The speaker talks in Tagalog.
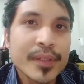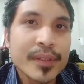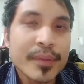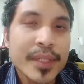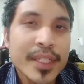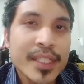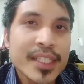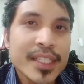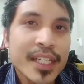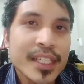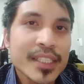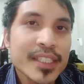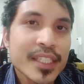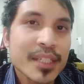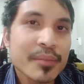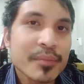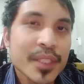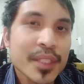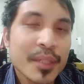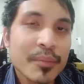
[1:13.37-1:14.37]
may isa kasi
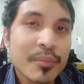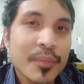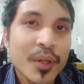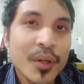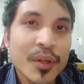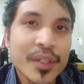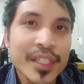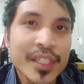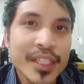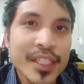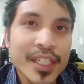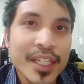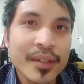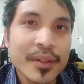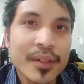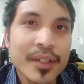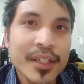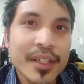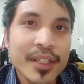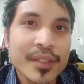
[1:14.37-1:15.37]
kaming employee
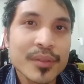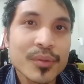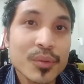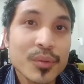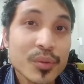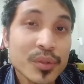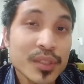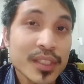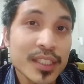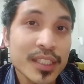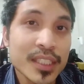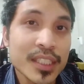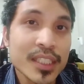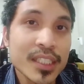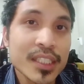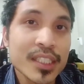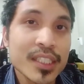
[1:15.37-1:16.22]
na usi.